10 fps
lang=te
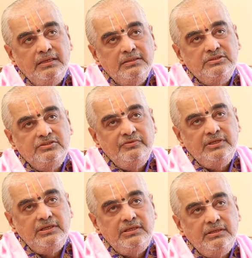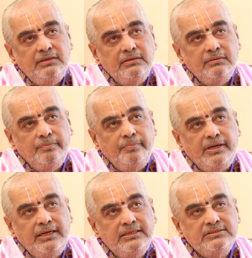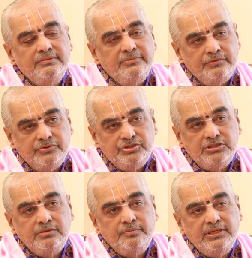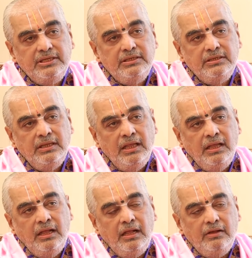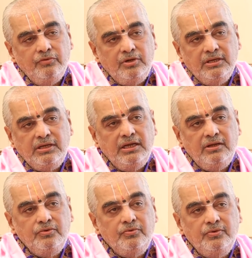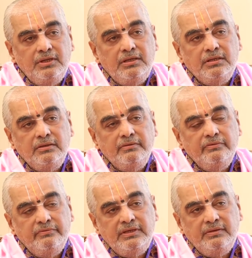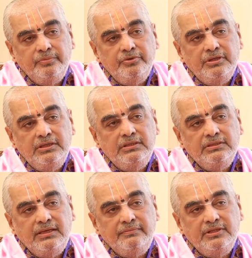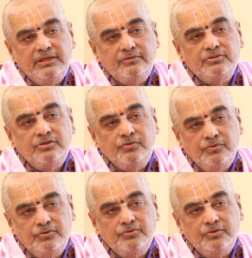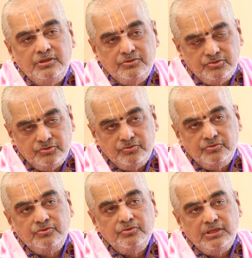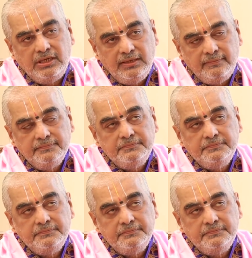అంటే చివరి ప్రళయ సమయం వచ్చినప్పటికీ ఆ ఒక్క కాలు కూడా విరిగిపోయి ధర్మదేవత కుంటుతూ నడుస్తూ ఉంటుందని